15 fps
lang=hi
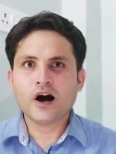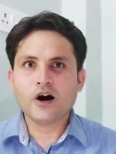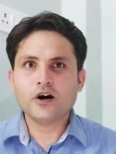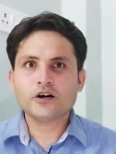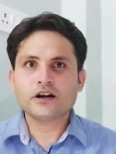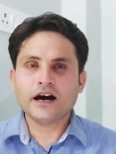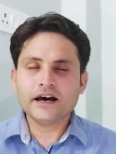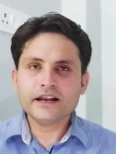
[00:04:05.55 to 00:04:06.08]

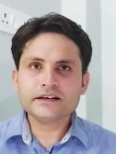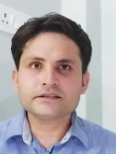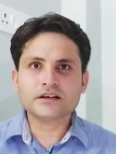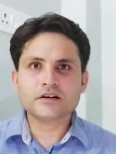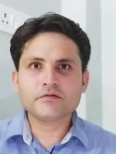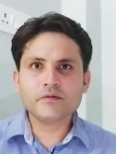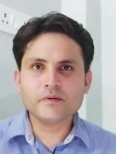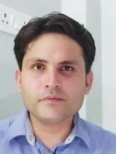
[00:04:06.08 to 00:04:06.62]
और हर एक
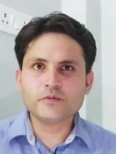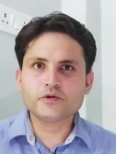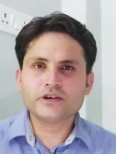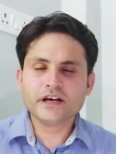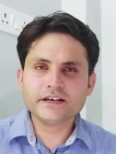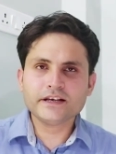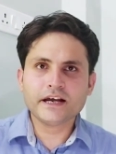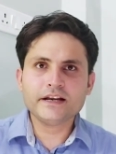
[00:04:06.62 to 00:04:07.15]
सर्वे में
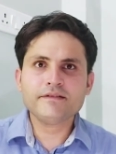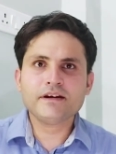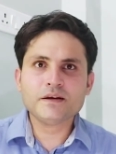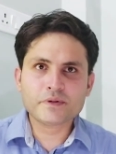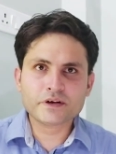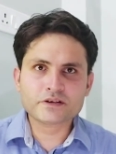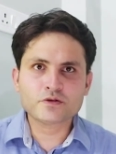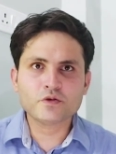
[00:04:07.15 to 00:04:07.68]
पूछे जाने वाले
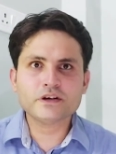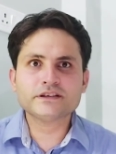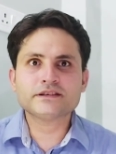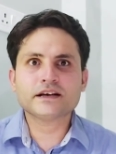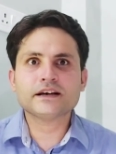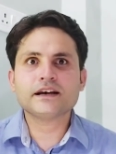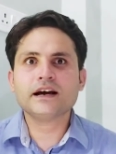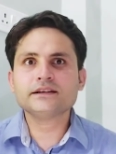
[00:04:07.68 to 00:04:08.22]
प्रश्नों की
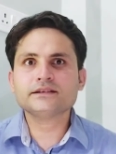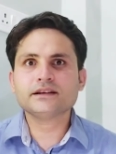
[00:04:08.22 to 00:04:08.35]
संख्या